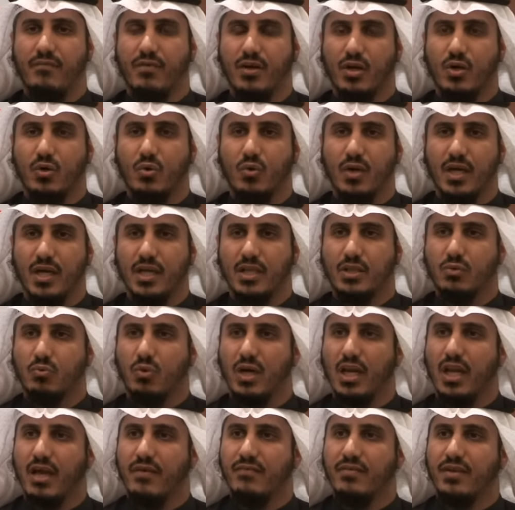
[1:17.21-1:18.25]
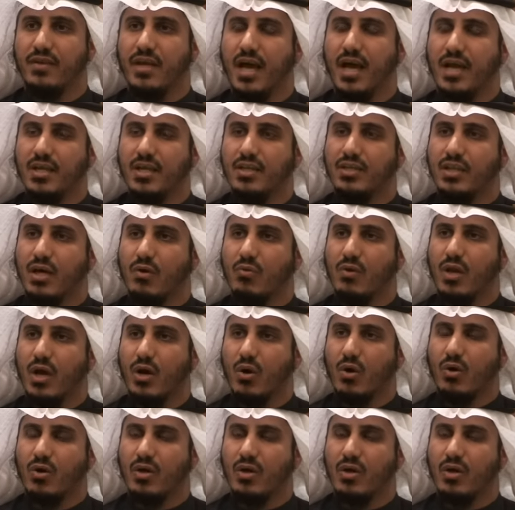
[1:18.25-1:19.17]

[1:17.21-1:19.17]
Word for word: في الكويت ولا في أي دولة